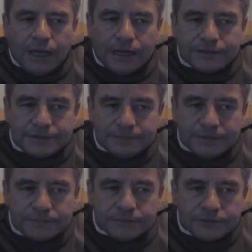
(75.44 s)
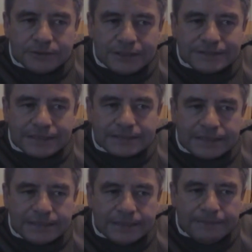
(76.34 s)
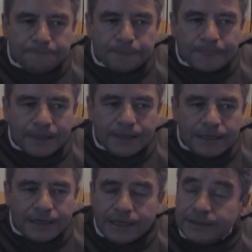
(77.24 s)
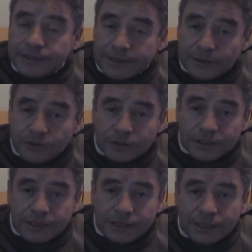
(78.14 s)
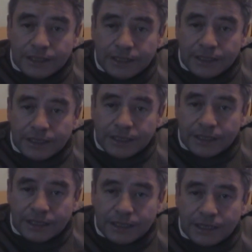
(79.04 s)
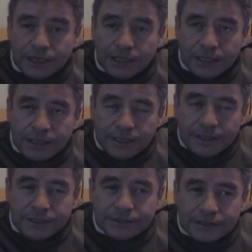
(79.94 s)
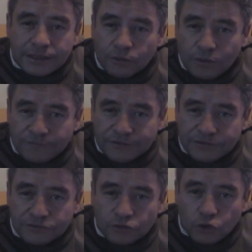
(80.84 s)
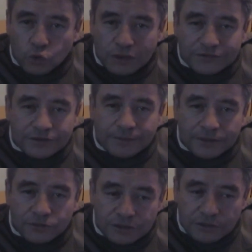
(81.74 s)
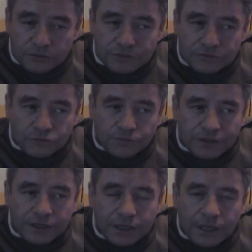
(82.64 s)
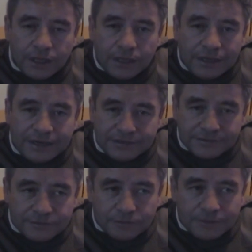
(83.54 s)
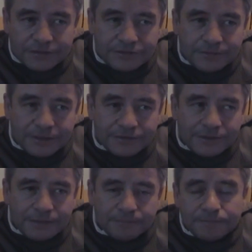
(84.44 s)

Asimismo, eh, se atiende en el interior del internado Juan Francisco Lucas a varios niños que sufren crisis conversivas, eh,